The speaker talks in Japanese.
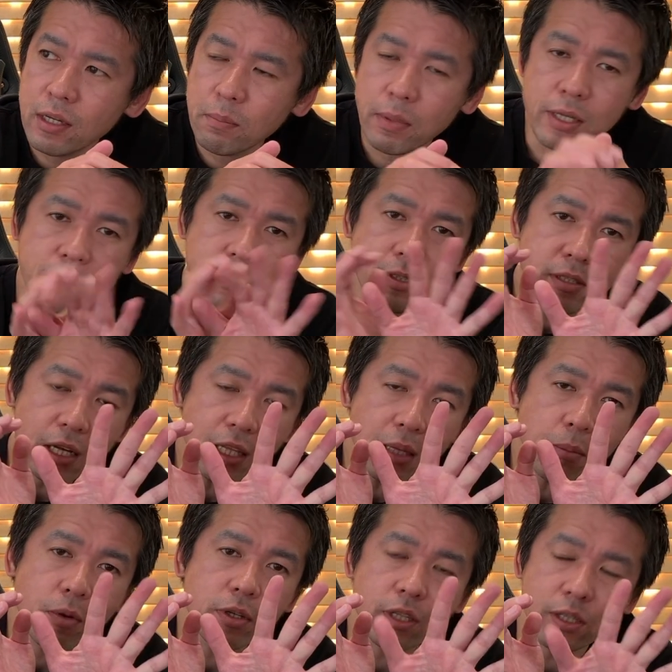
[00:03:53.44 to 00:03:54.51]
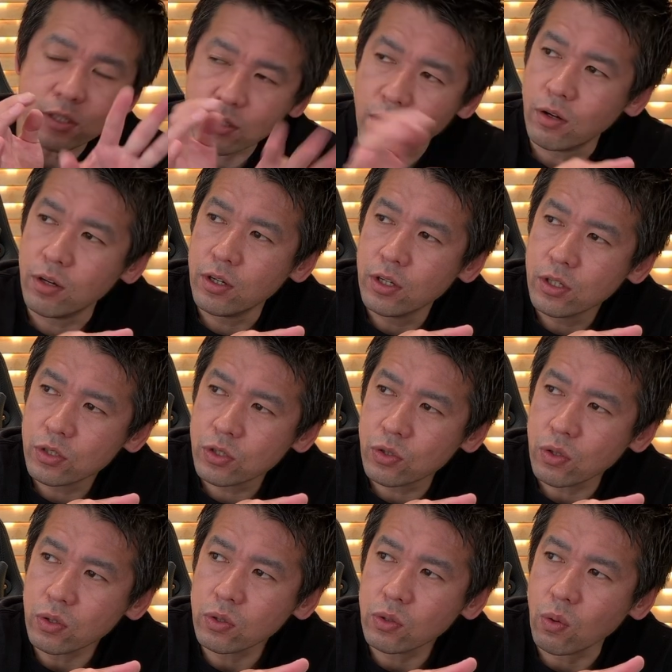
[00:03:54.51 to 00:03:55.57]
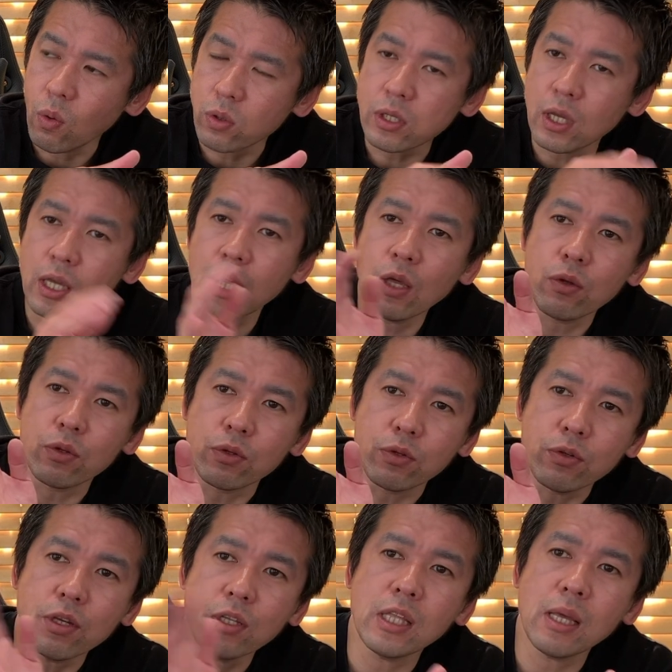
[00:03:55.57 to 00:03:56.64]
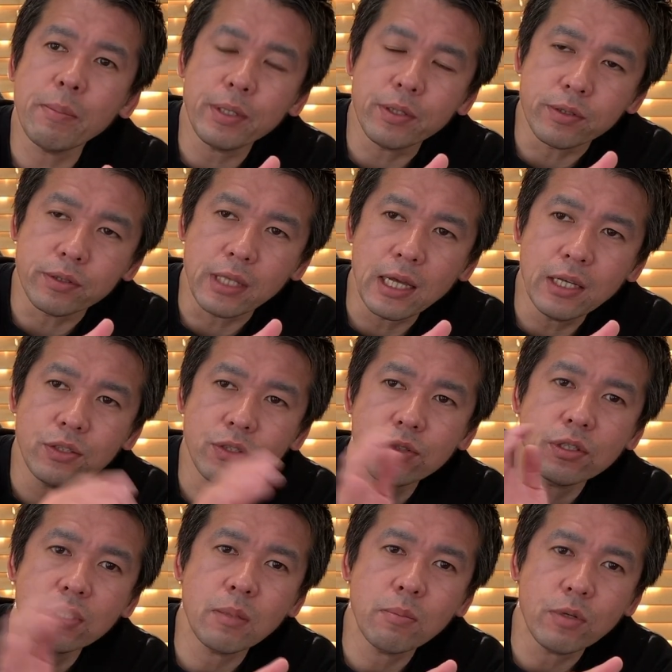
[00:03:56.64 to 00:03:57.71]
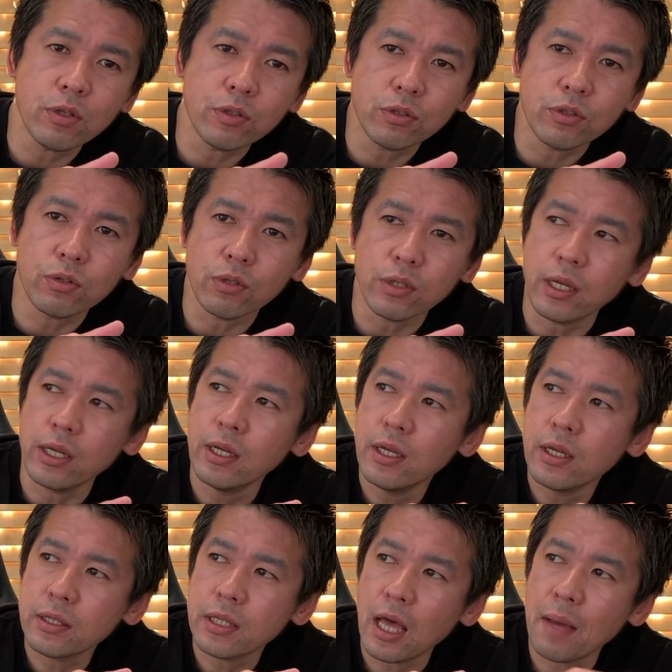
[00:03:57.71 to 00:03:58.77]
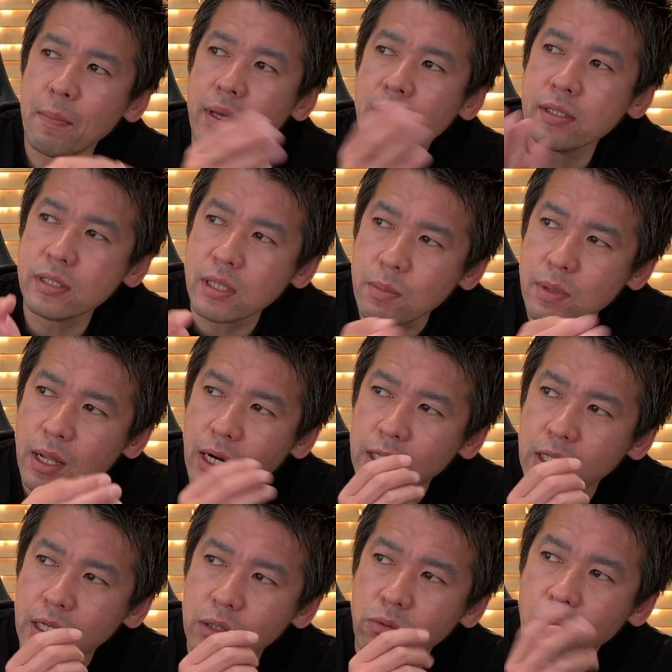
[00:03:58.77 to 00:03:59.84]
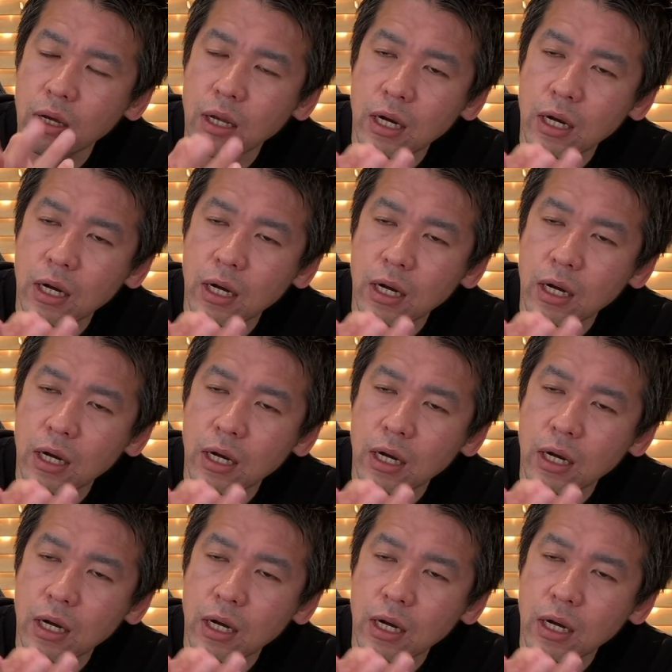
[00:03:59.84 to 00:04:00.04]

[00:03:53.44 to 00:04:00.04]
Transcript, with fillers: あ、いつかでもいいですよ、ちょっとお酒を抜いてみる、断酒してみるっていうのをね試してみられたらどうか